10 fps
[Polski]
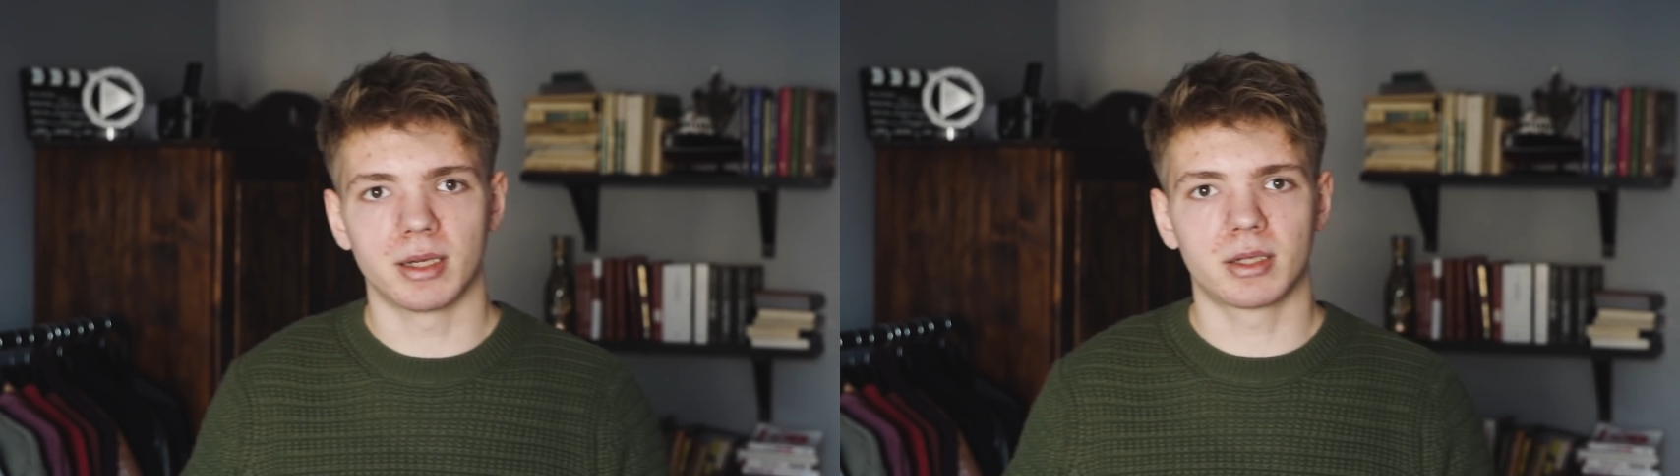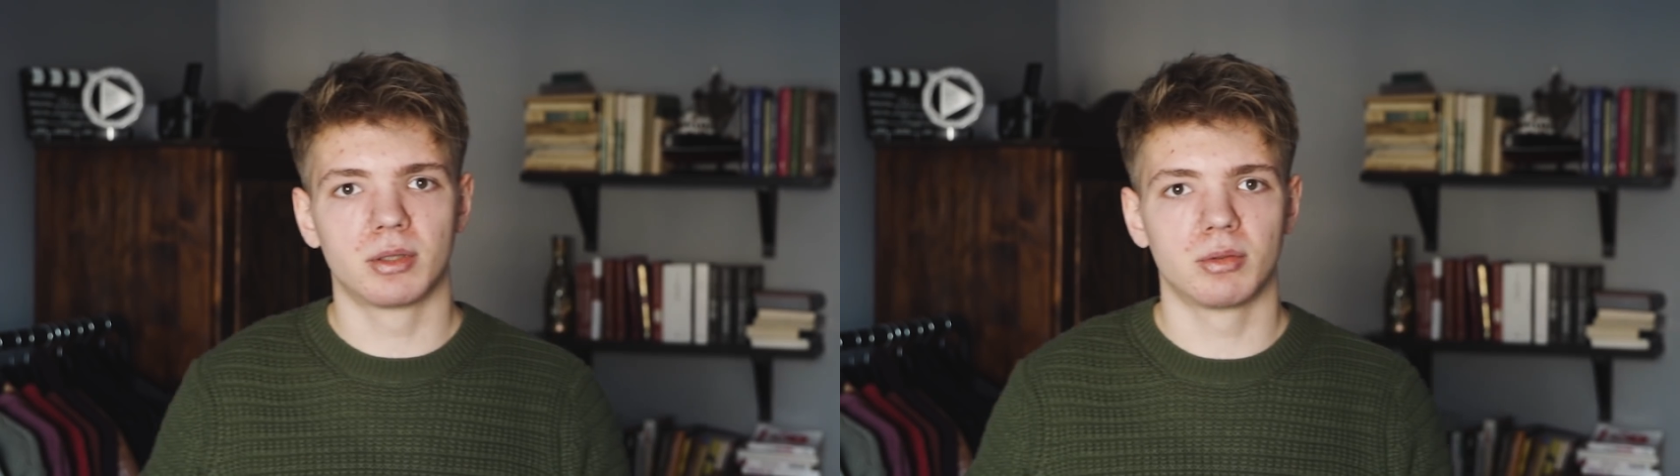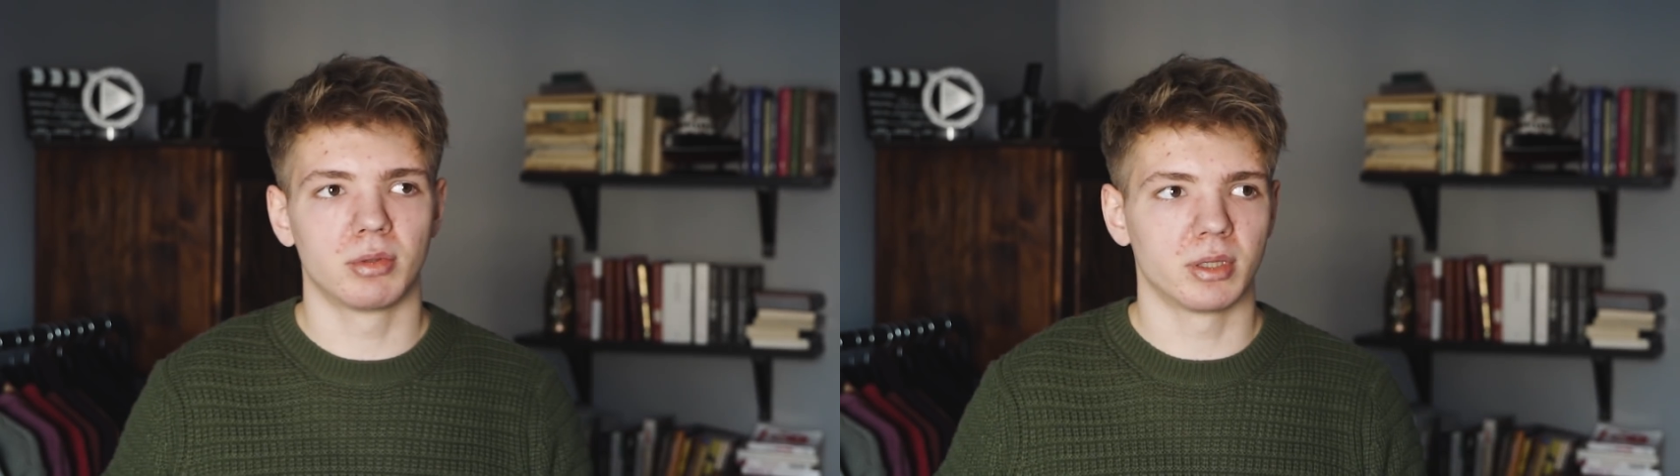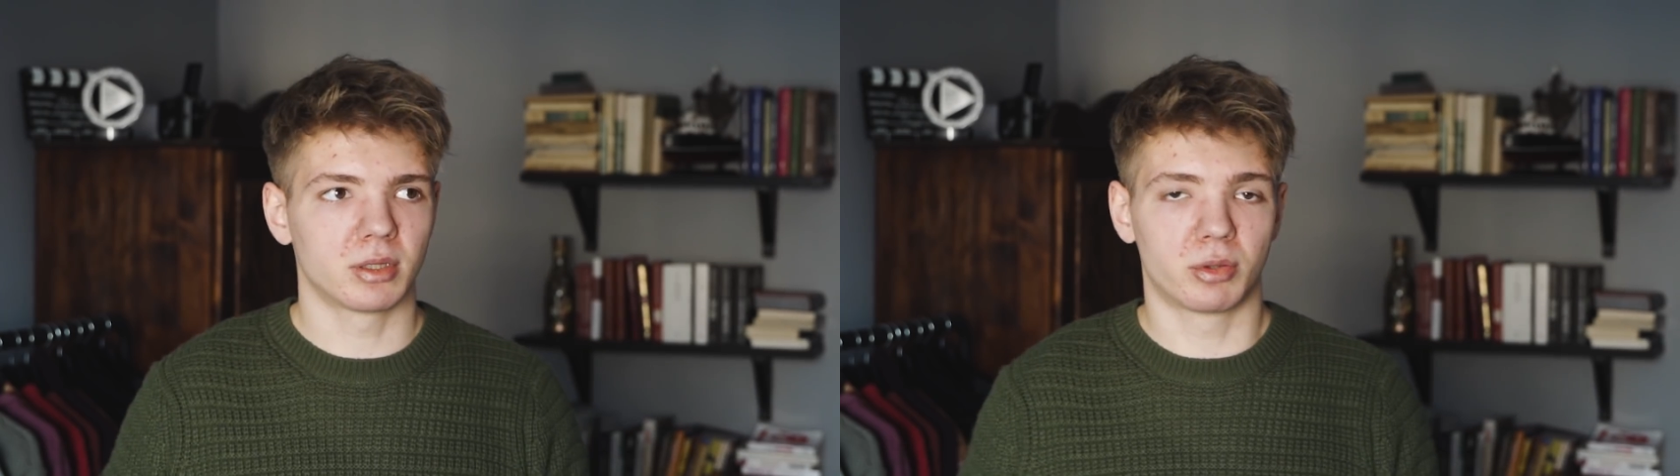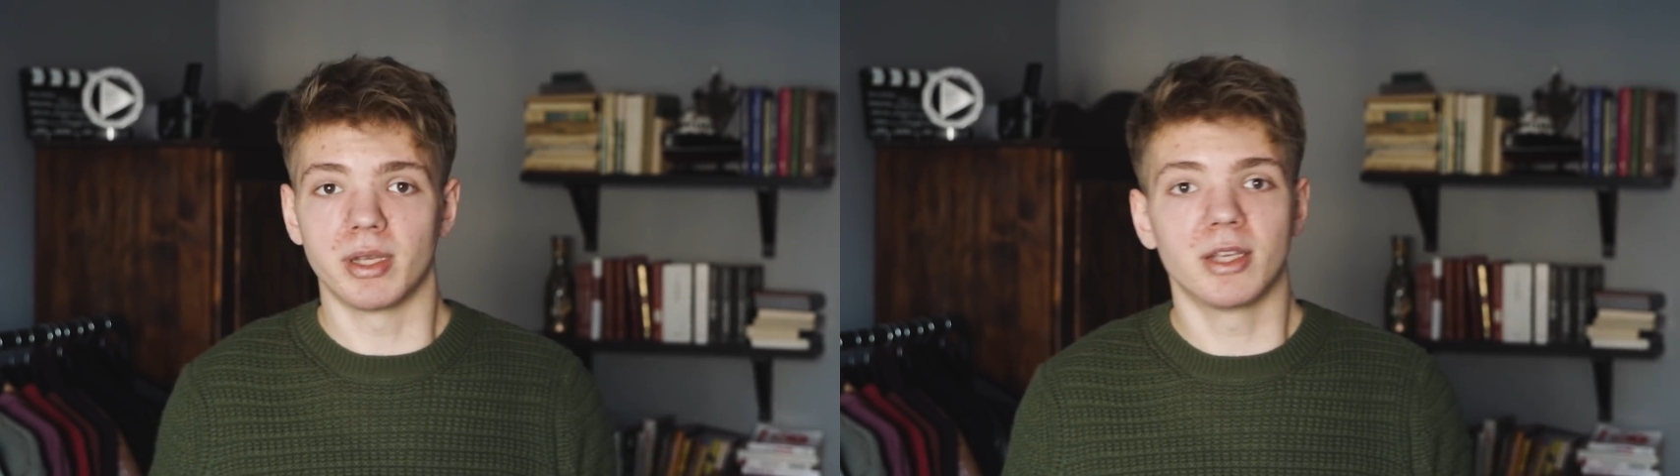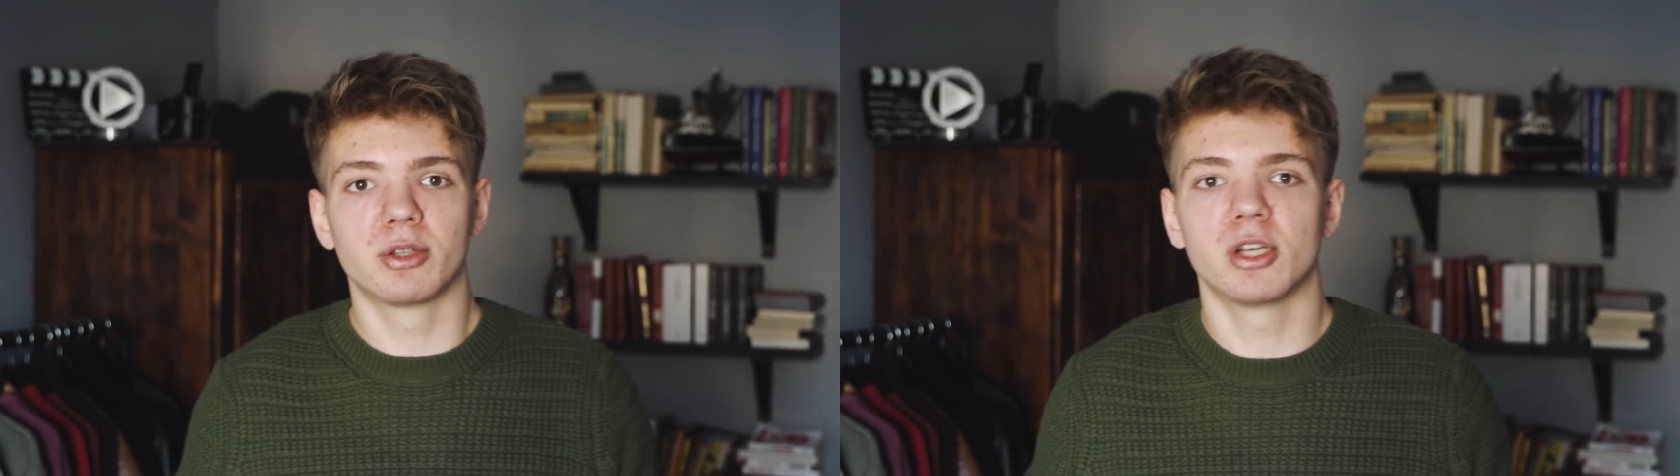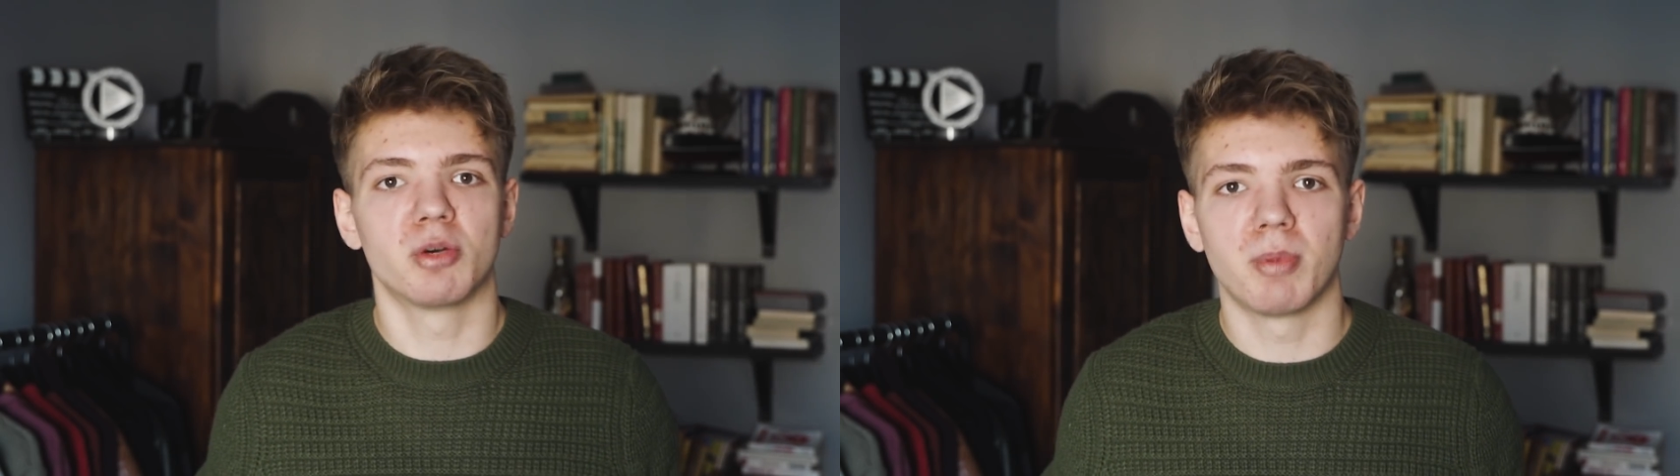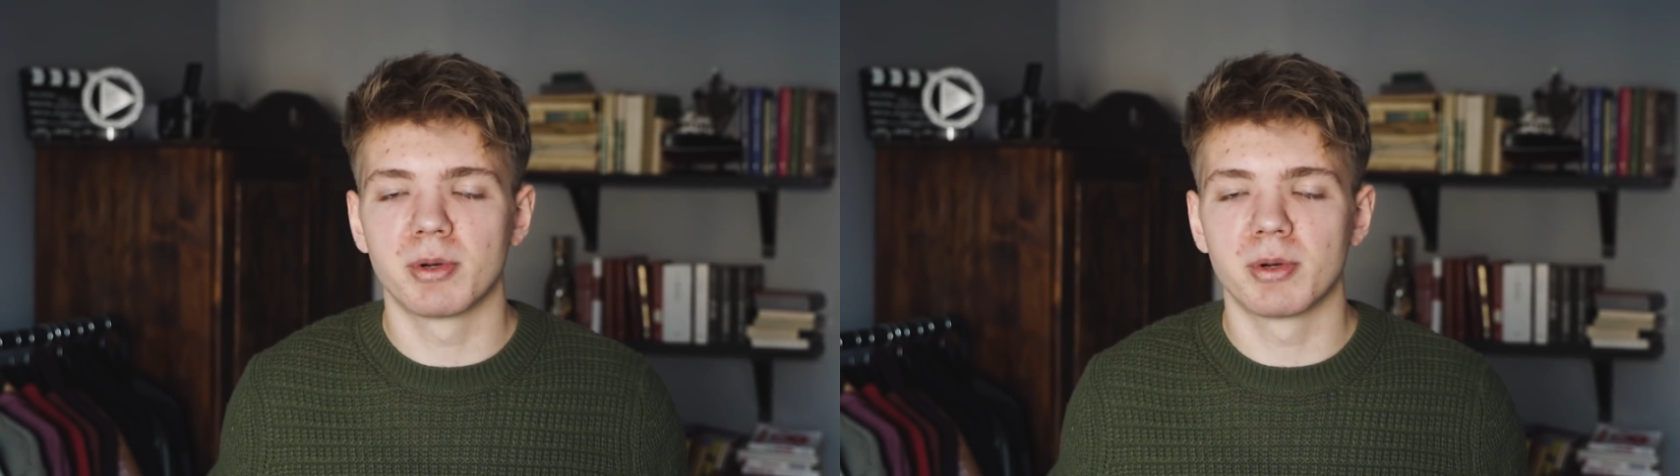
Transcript: na który, które nie dotyczą